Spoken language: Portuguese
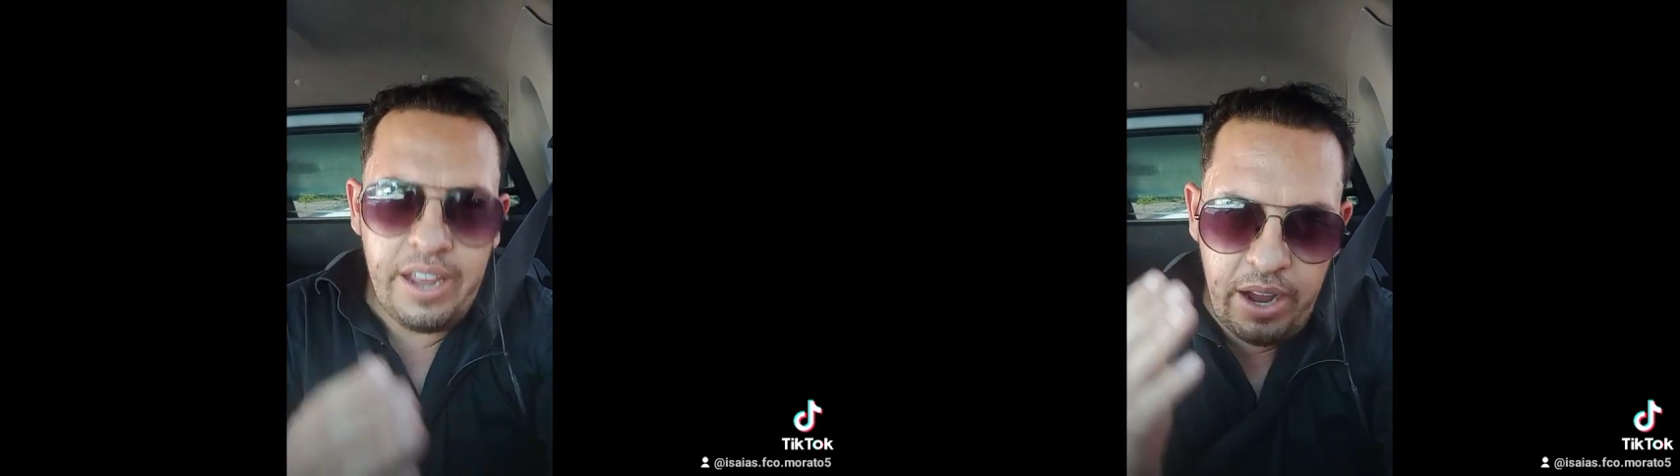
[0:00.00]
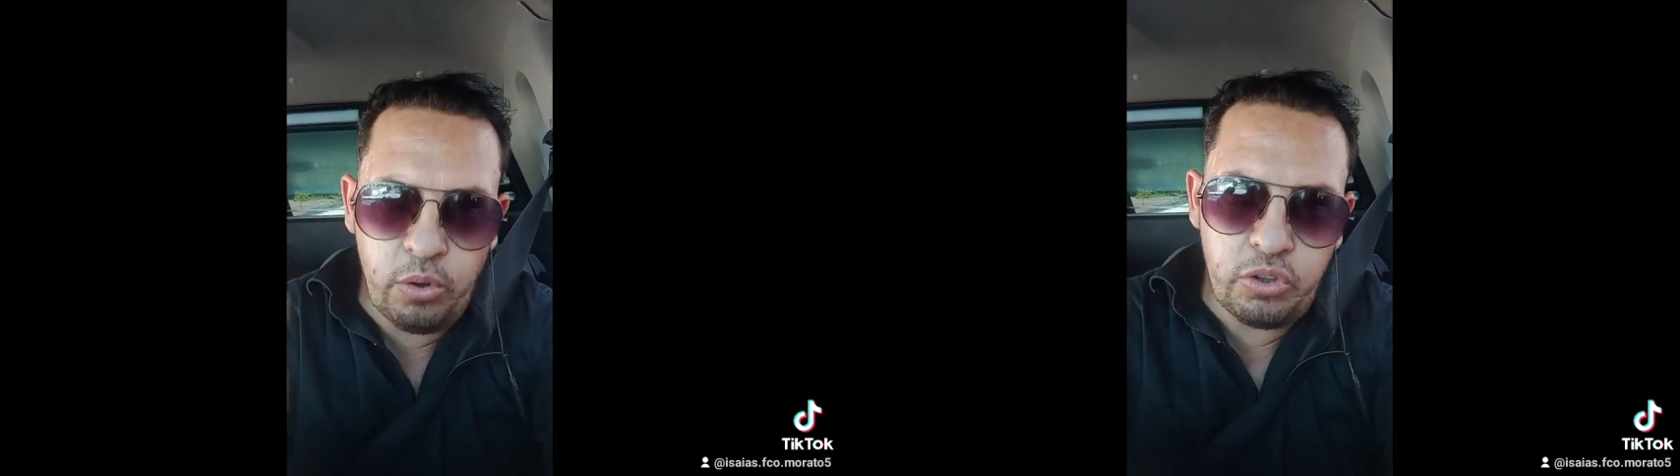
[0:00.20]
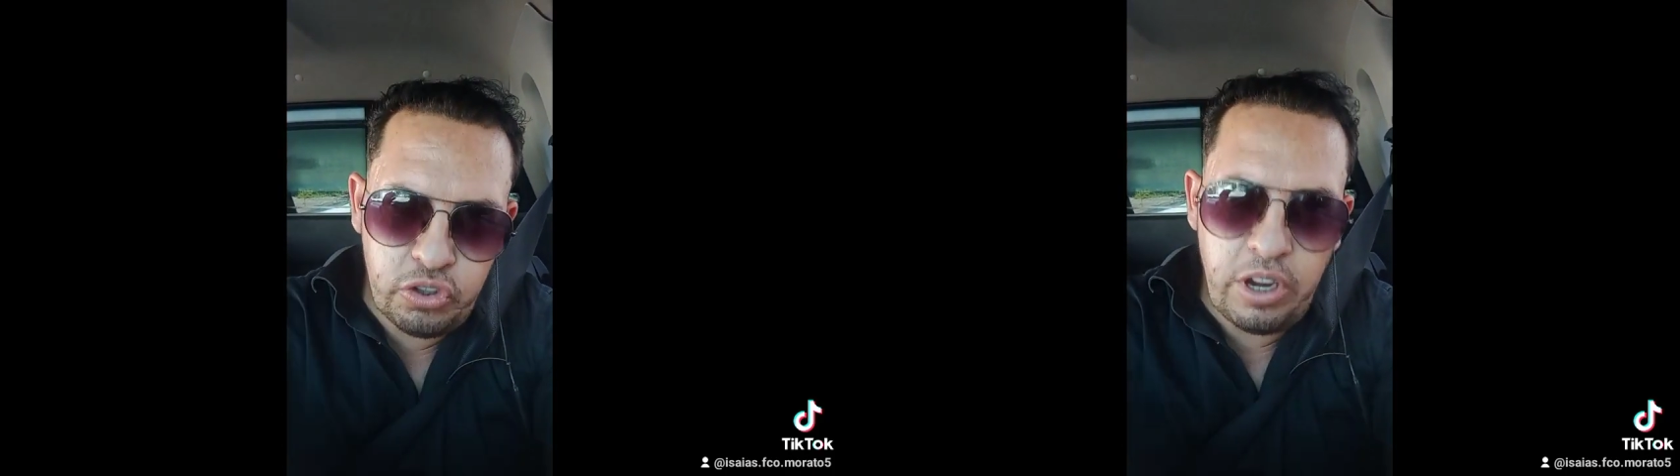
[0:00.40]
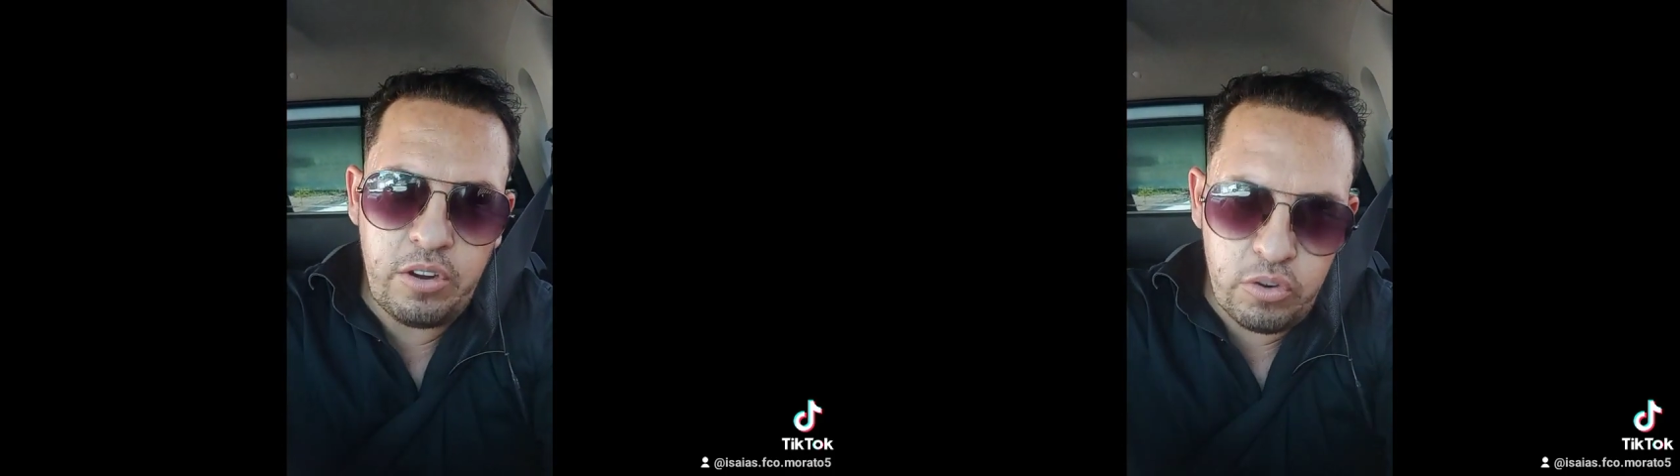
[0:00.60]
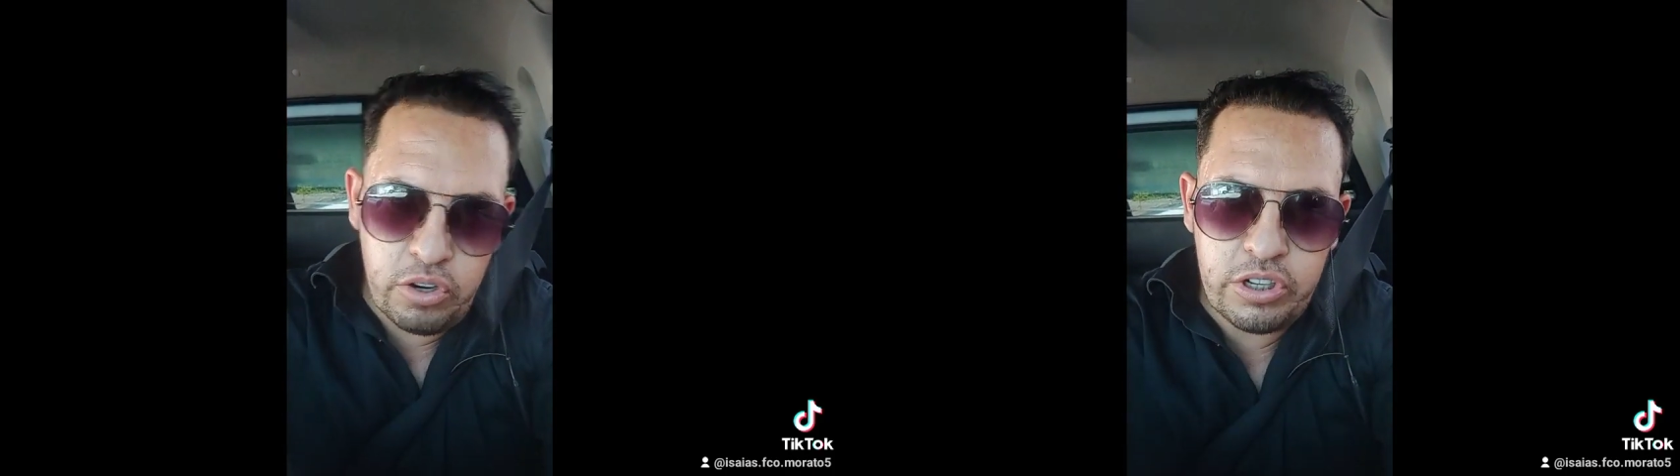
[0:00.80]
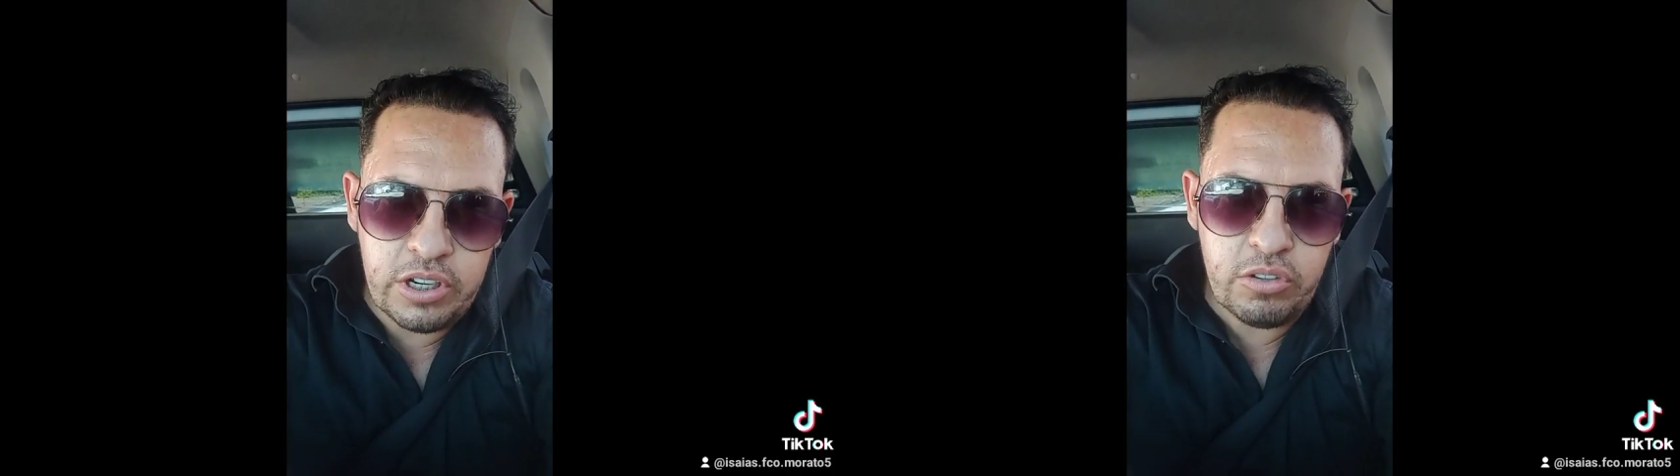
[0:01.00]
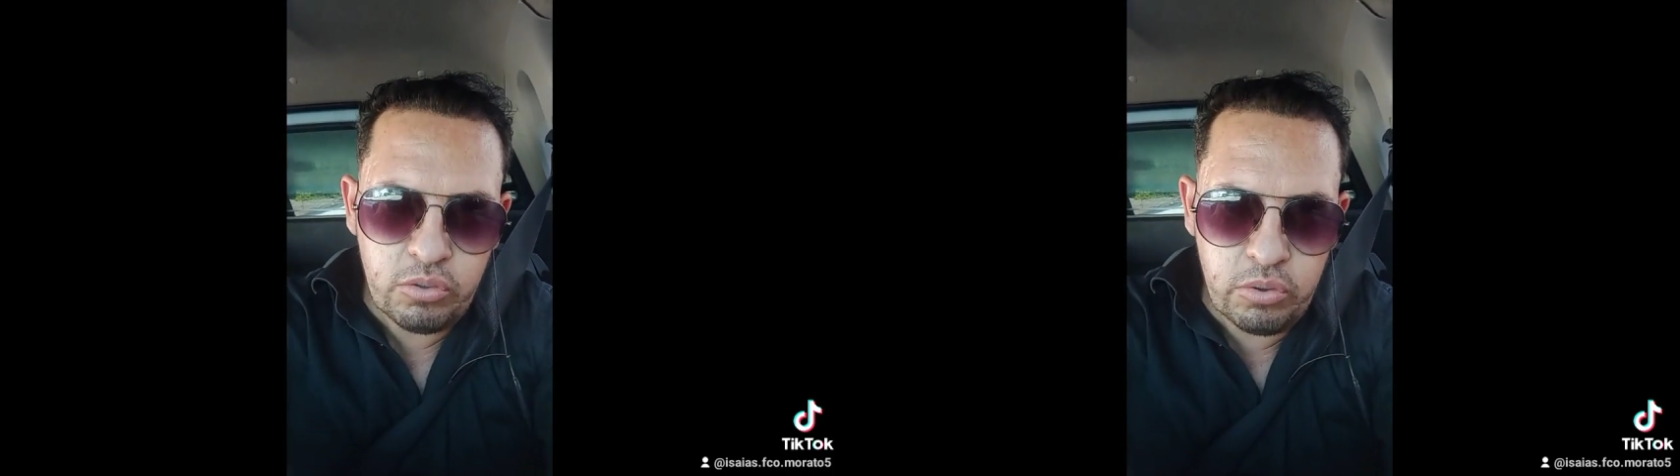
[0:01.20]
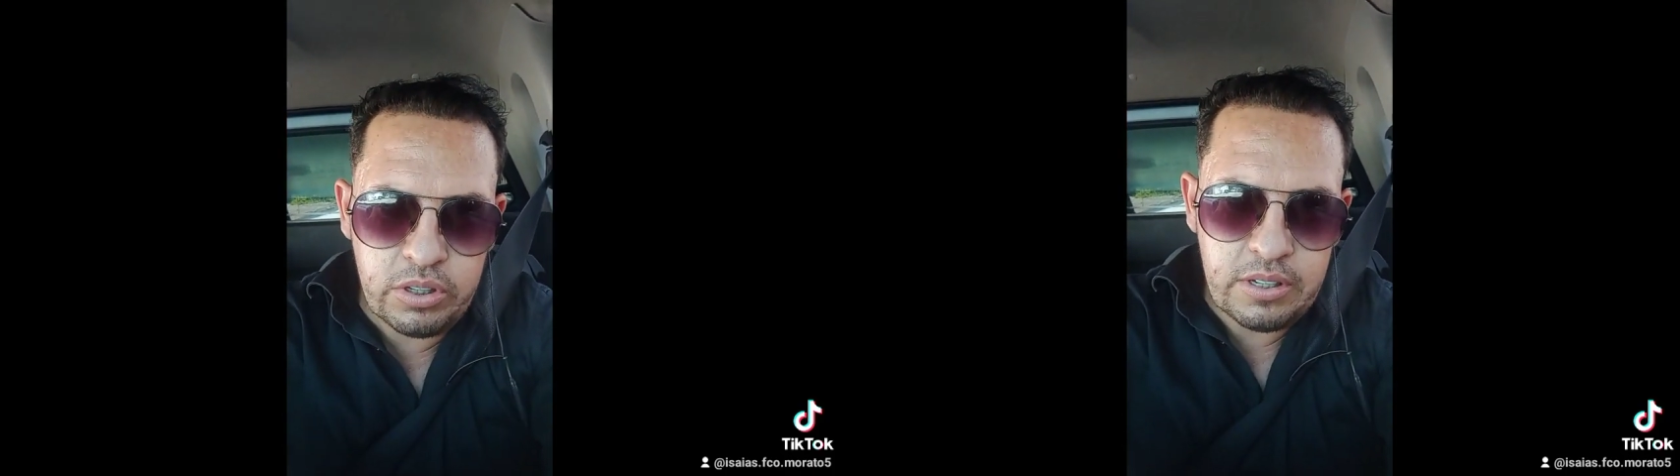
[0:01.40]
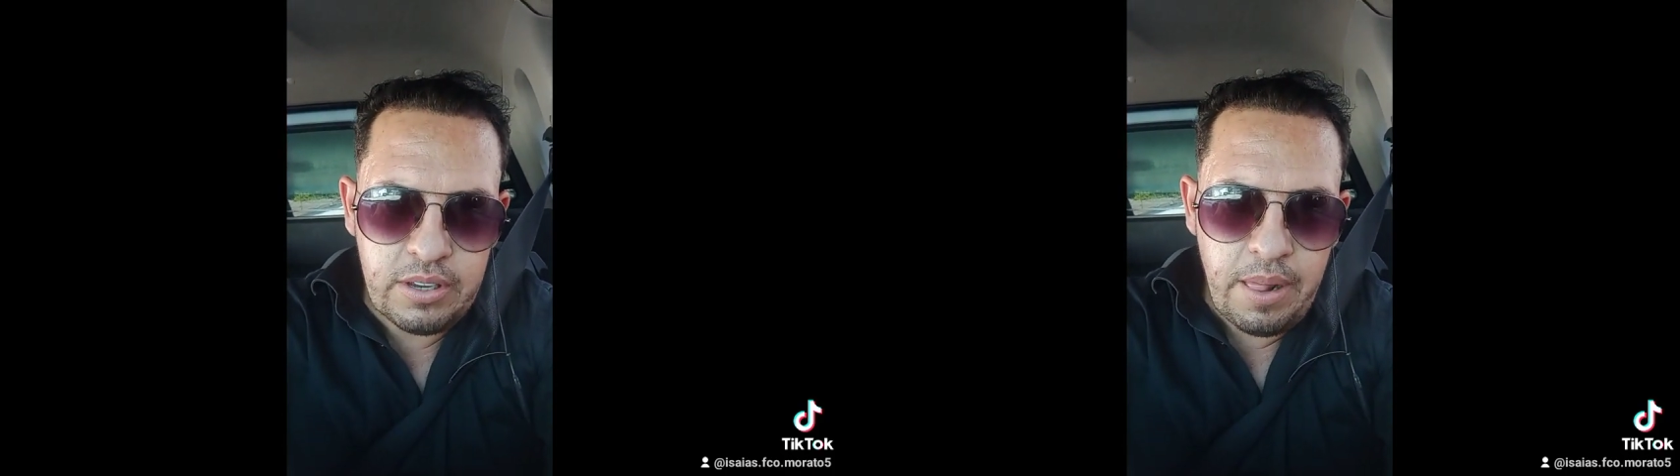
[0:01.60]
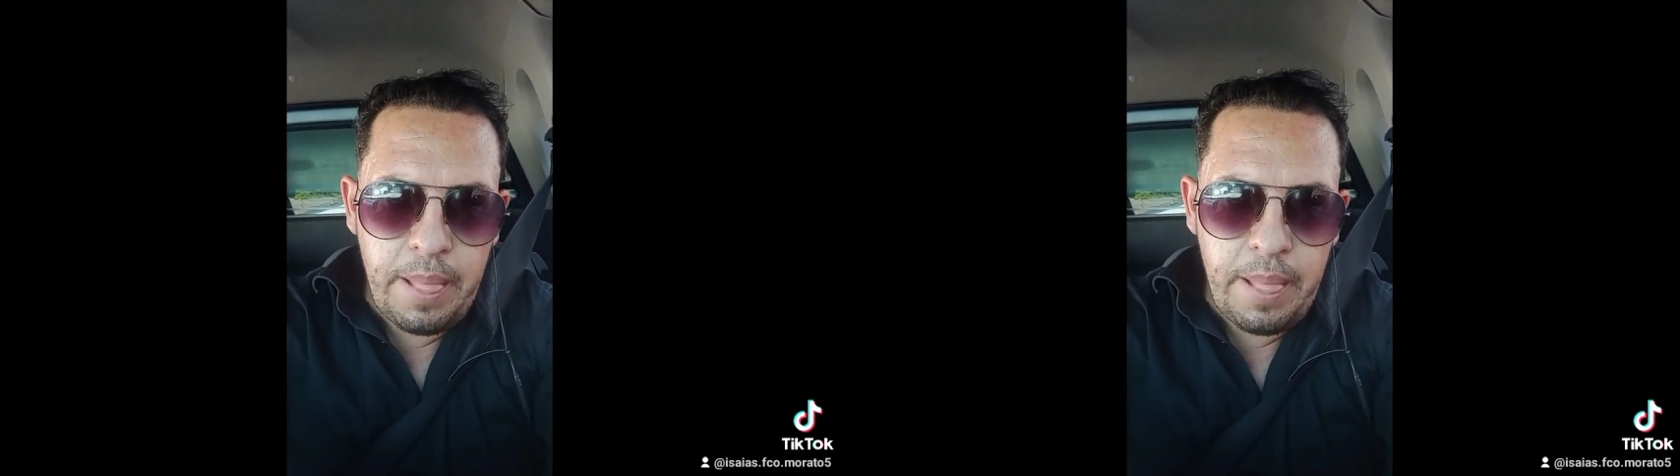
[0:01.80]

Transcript: é o Senhor Jesus